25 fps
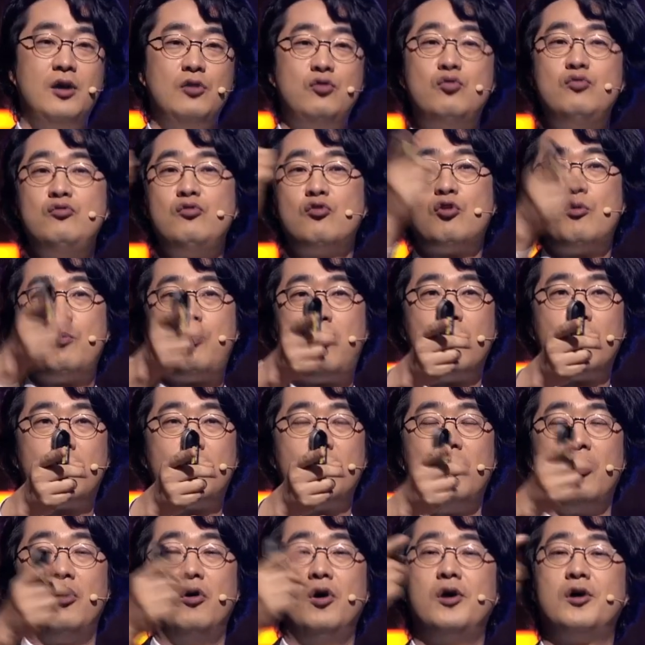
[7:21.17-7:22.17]
눈으로
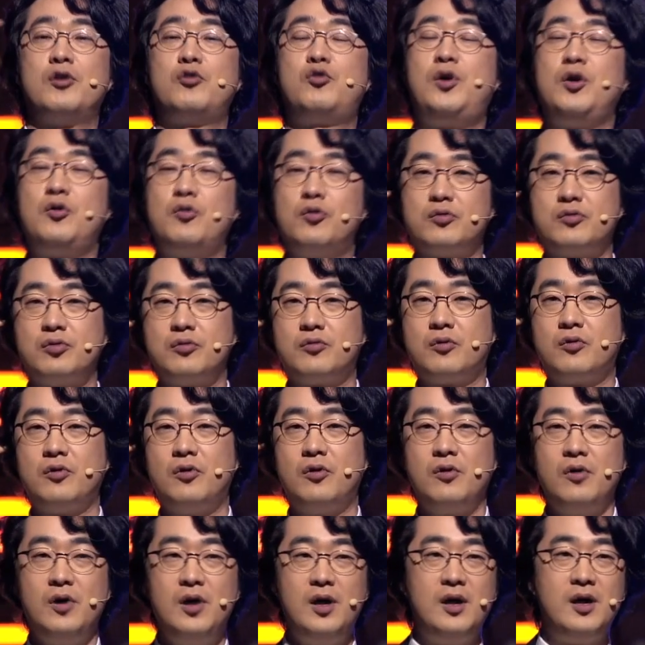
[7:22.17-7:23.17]
보고 귀로
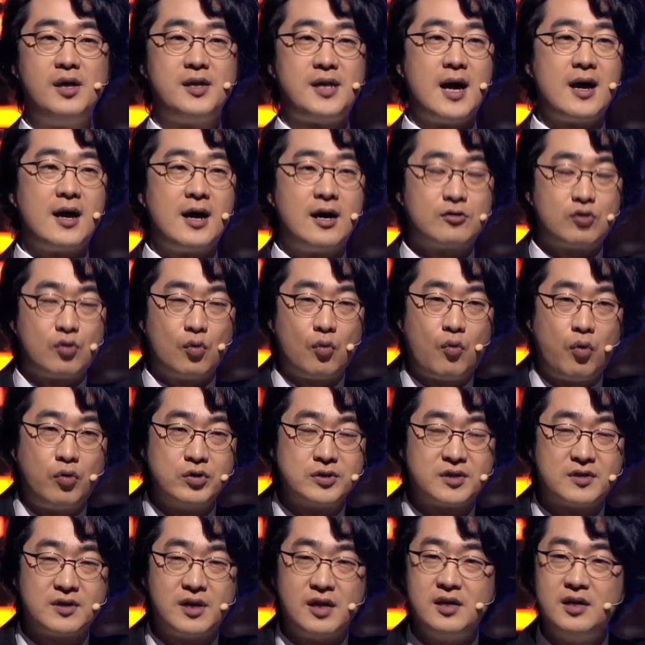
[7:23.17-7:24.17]
듣고 생각도
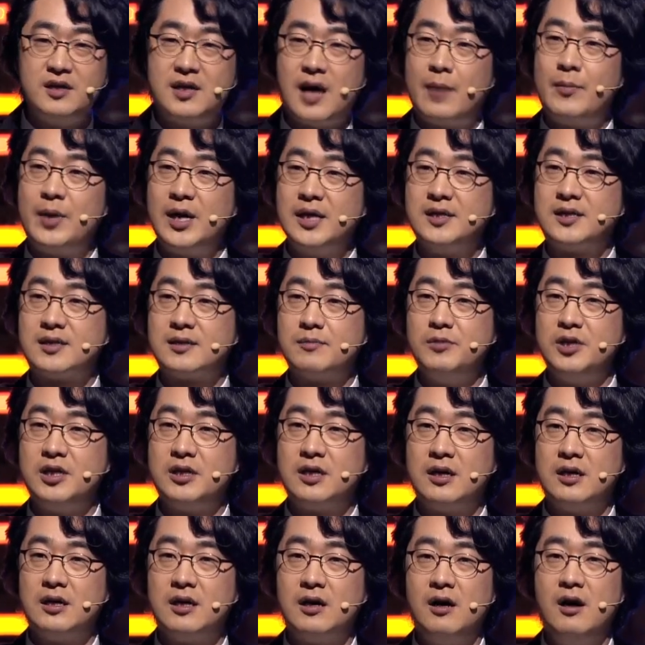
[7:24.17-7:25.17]
고스란히 남아
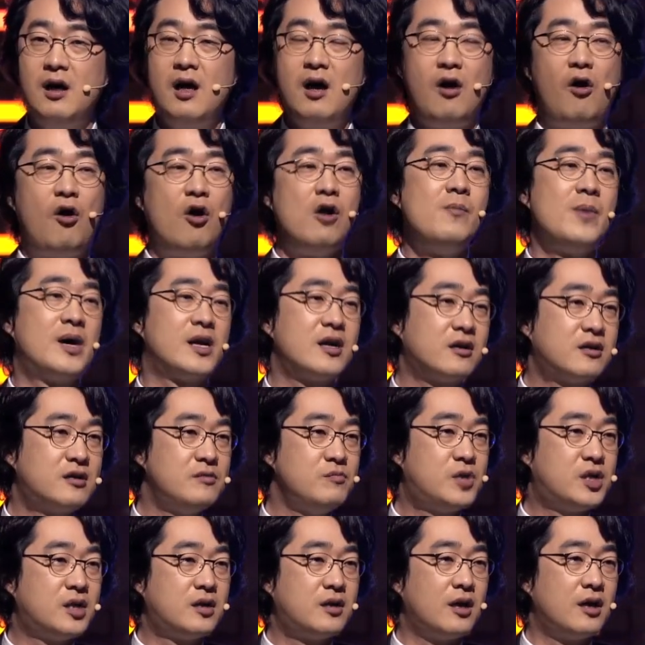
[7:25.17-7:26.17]
있습니다. 얼마나
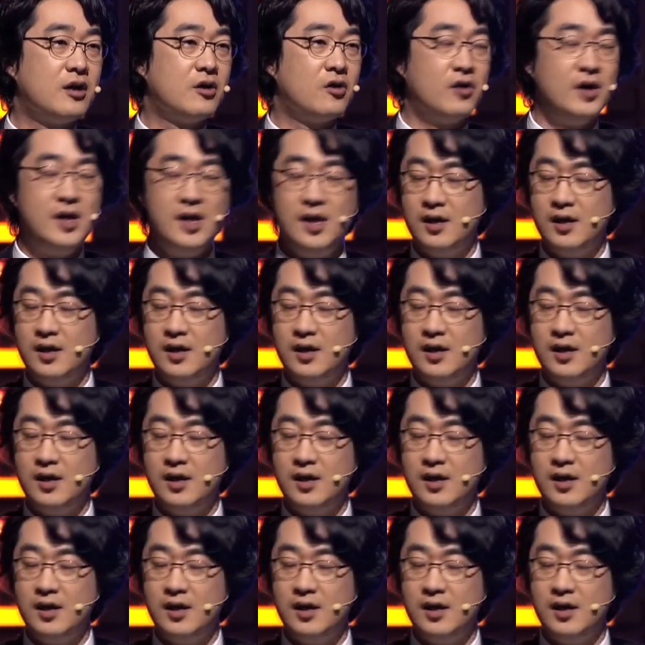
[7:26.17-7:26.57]
끔찍해요.